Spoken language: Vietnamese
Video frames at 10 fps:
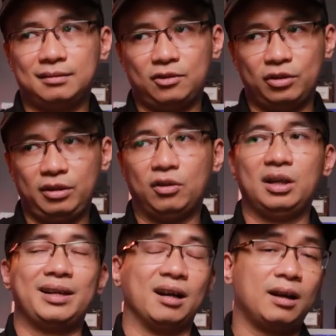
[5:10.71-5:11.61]
có thể gọi
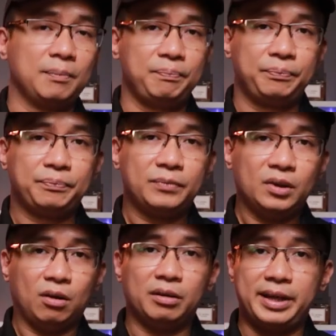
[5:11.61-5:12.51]
là đẳng cấp,
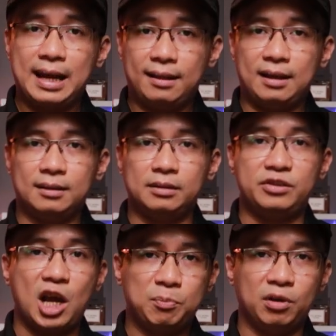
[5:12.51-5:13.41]
đó là Jacques Lang
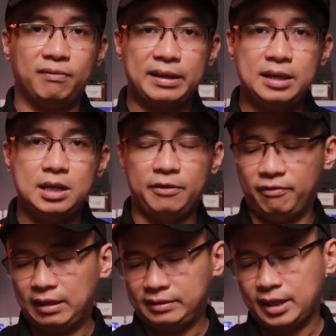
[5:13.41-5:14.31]
Double Vanille
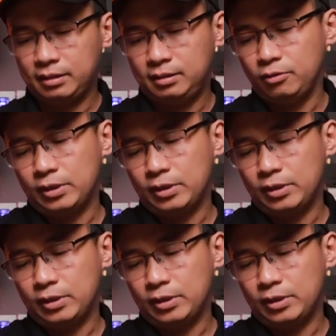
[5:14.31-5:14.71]
và chai nước